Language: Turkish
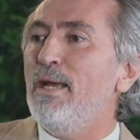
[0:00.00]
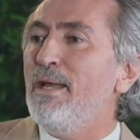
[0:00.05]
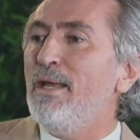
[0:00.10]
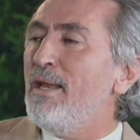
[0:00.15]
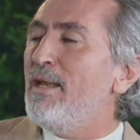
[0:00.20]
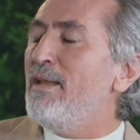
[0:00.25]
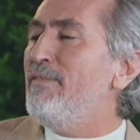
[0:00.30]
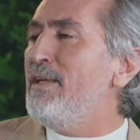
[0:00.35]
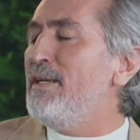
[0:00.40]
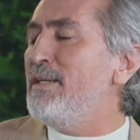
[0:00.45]
el
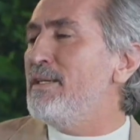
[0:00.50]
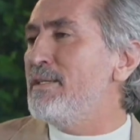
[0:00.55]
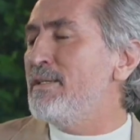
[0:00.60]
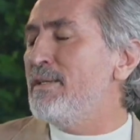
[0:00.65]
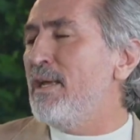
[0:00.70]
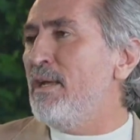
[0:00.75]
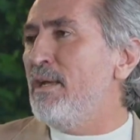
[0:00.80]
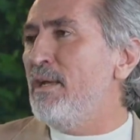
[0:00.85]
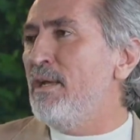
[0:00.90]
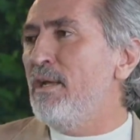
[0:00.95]
ele
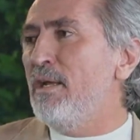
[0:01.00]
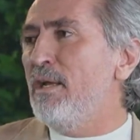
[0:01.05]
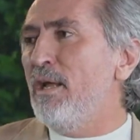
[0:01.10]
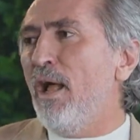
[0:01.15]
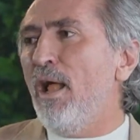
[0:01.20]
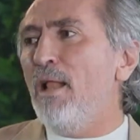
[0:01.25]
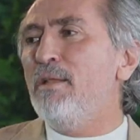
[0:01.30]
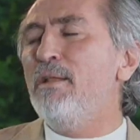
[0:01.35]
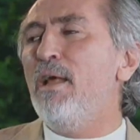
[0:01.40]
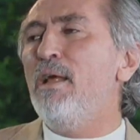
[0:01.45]
verirse
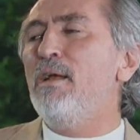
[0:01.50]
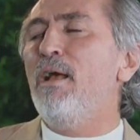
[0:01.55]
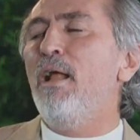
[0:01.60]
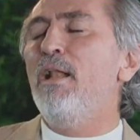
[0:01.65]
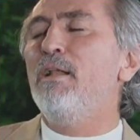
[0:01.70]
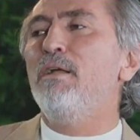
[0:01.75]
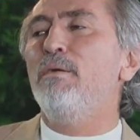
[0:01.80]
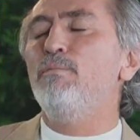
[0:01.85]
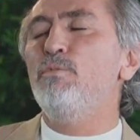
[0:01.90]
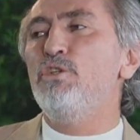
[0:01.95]
altından
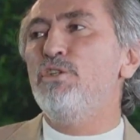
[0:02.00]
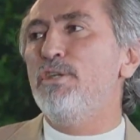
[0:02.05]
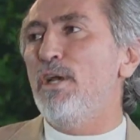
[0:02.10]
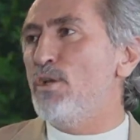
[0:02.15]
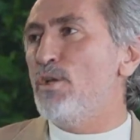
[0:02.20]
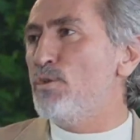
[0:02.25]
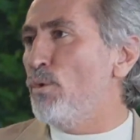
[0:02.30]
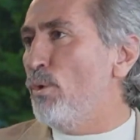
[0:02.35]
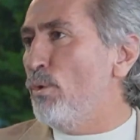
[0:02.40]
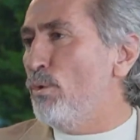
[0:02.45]

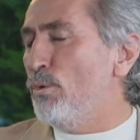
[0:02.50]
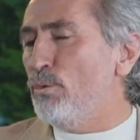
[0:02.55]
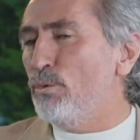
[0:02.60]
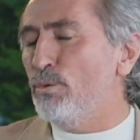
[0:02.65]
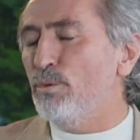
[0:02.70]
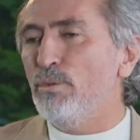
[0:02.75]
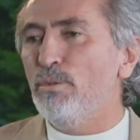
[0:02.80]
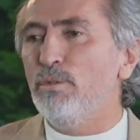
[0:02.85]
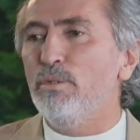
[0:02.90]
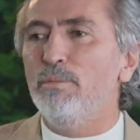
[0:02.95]
kalkamayacağı
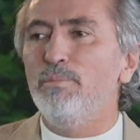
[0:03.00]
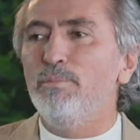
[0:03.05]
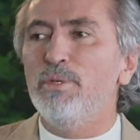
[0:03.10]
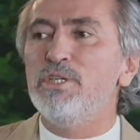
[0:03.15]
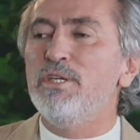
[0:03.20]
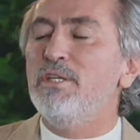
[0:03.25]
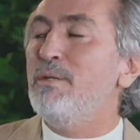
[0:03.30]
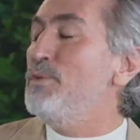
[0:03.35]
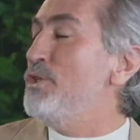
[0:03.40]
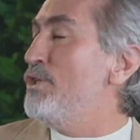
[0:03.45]
zorluk, e,
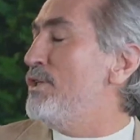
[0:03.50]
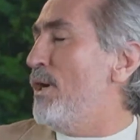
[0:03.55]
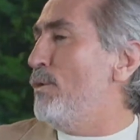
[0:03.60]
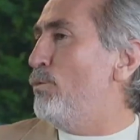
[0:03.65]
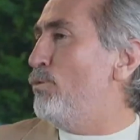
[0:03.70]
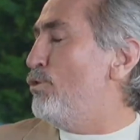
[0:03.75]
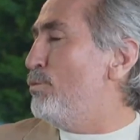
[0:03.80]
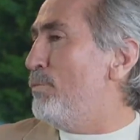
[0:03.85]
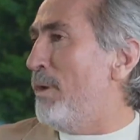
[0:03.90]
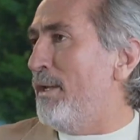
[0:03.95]
baş
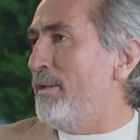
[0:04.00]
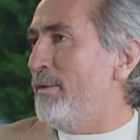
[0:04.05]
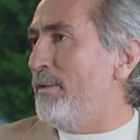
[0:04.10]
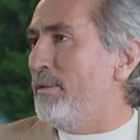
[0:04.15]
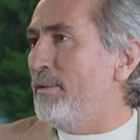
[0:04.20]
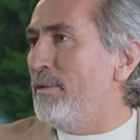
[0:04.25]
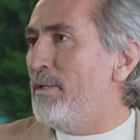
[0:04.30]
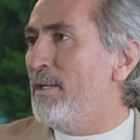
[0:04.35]
edemeyeceği düşman,